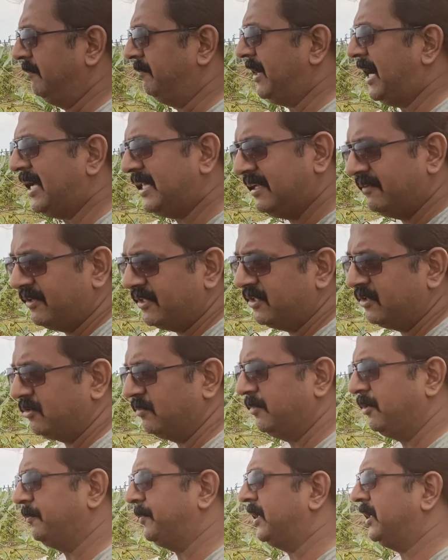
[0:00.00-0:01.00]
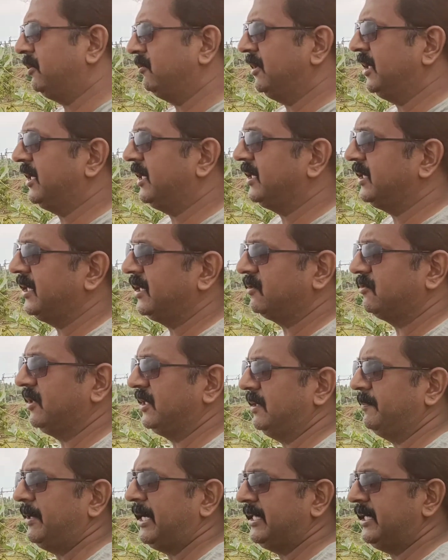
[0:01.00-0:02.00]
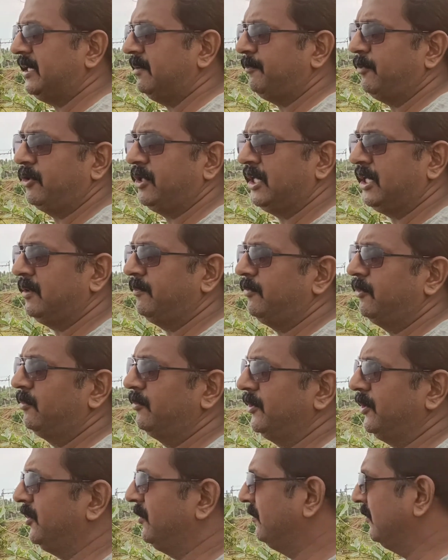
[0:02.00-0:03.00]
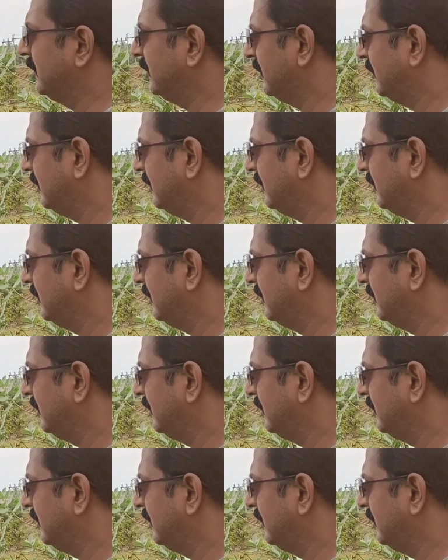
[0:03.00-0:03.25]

பாதை வந்து ரொம்ப பர்டிகுலராக தான் இருக்கும் அந்த பாதையில் போனால் தான் போக முடியும்